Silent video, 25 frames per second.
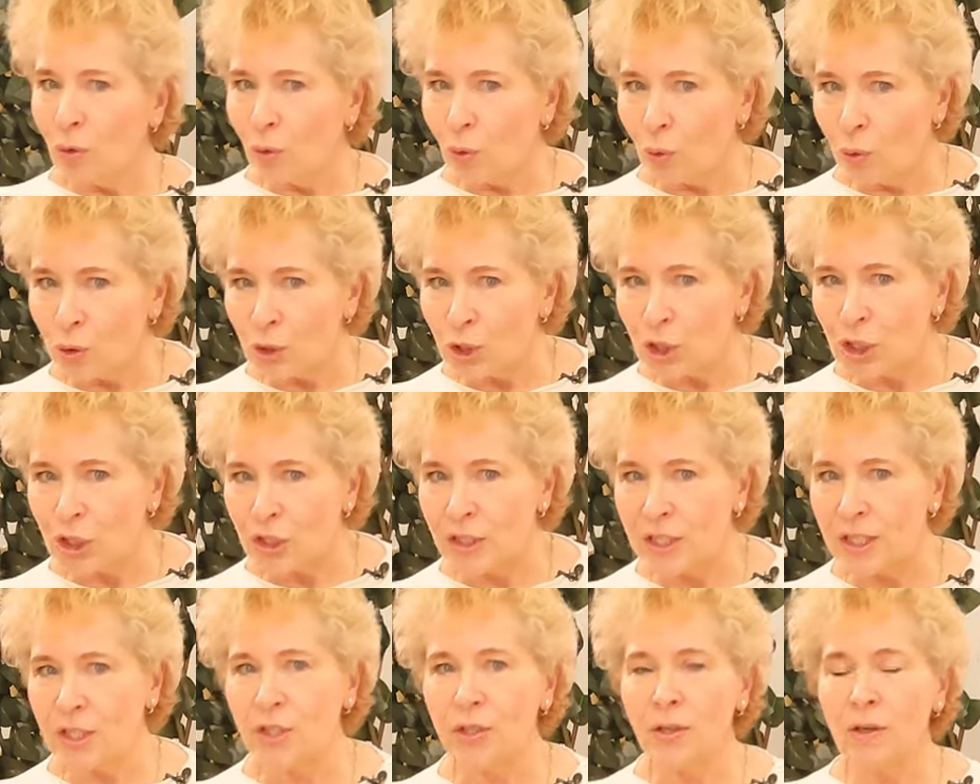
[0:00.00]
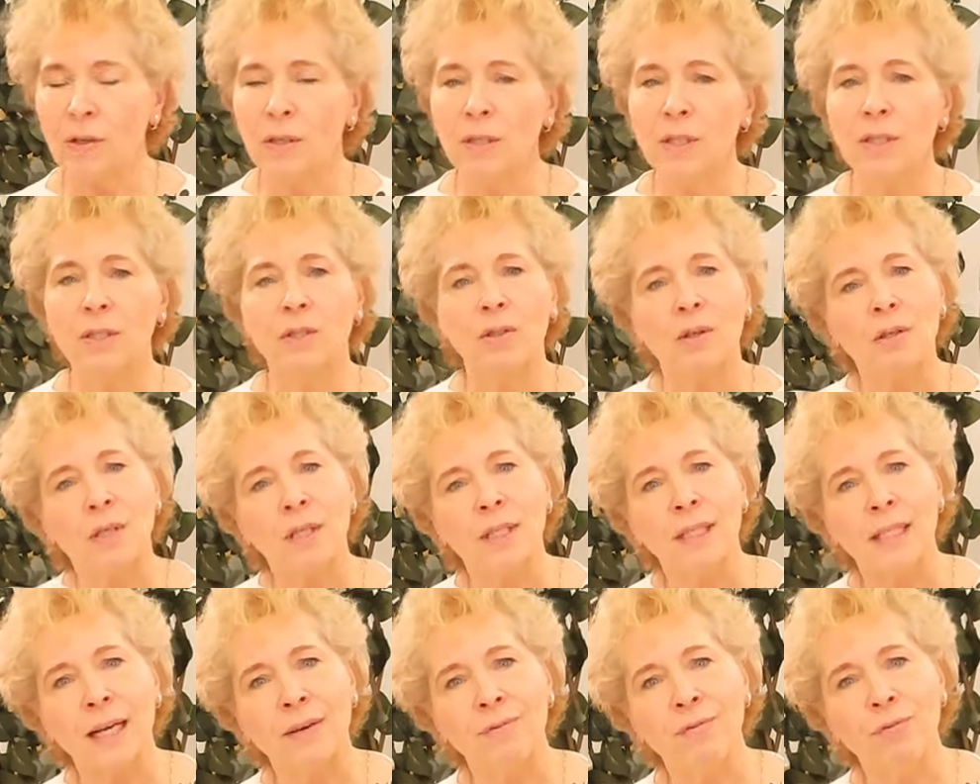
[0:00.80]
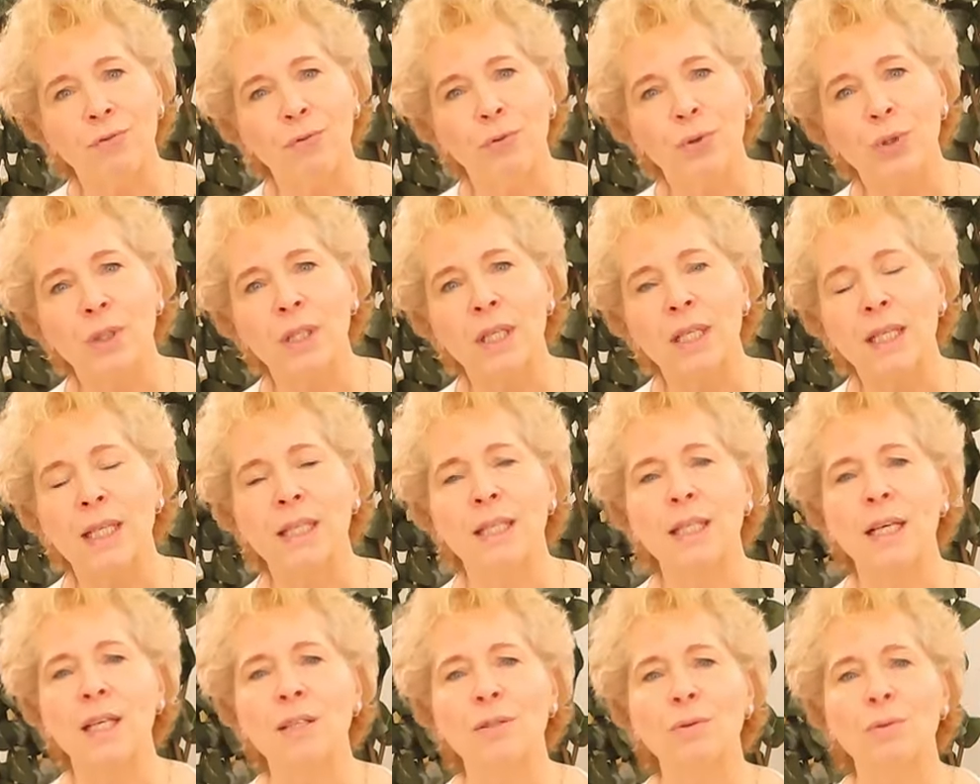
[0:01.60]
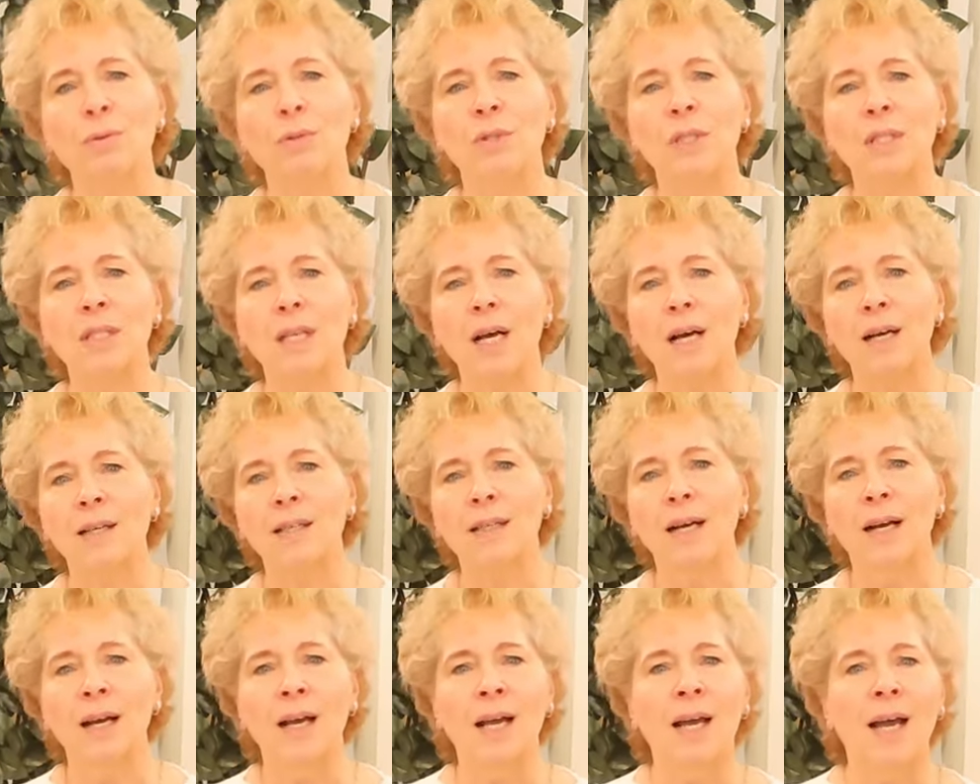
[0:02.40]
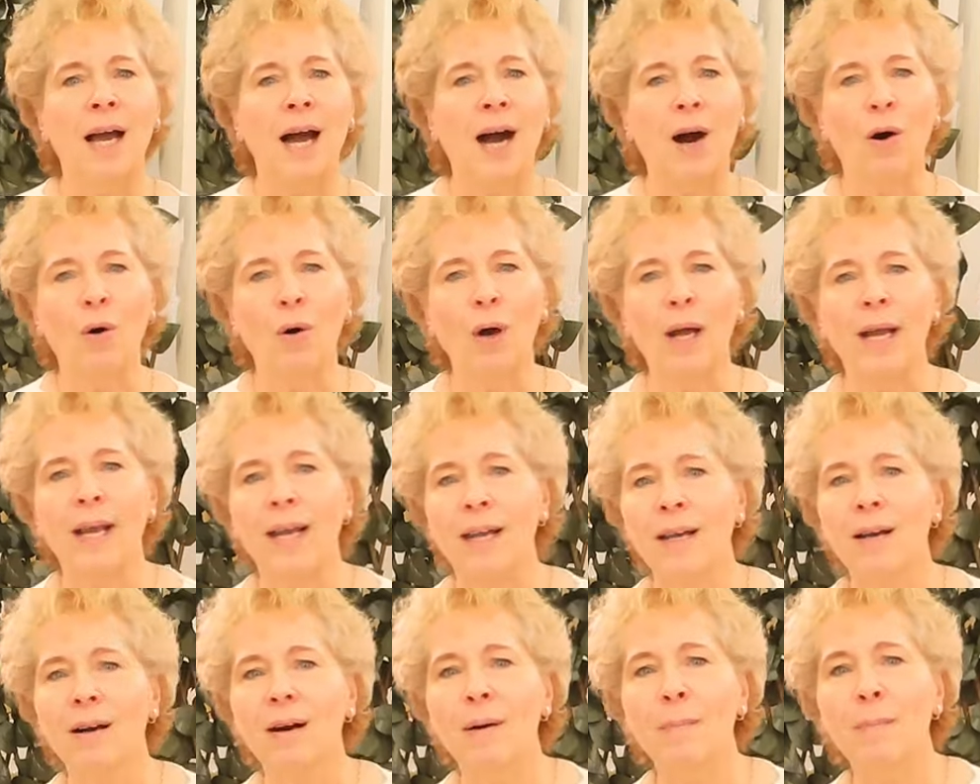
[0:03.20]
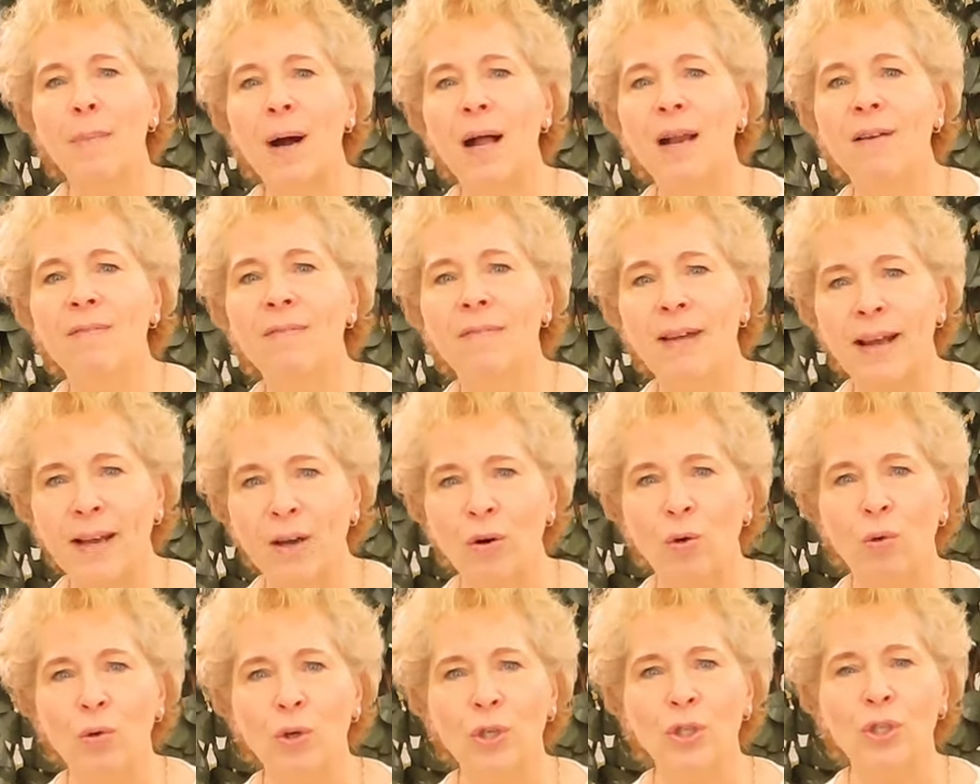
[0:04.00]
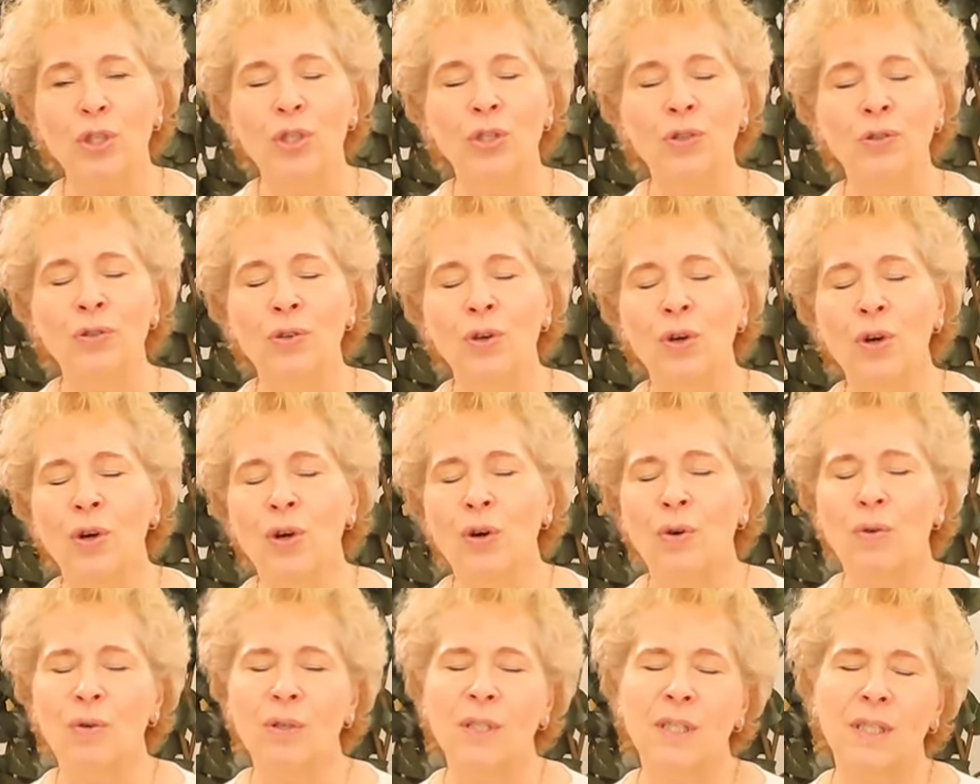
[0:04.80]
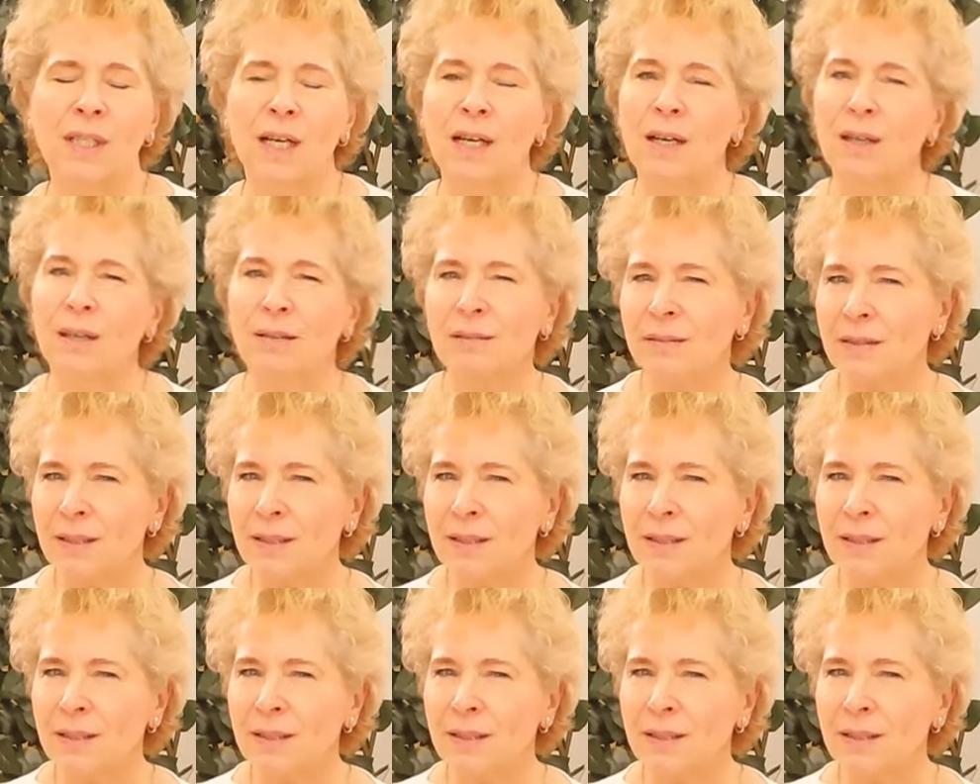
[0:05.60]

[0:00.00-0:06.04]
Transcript: rutschsicherer, sondern dann würde ich ja sozusagen auch eher mal wegrutschen und da,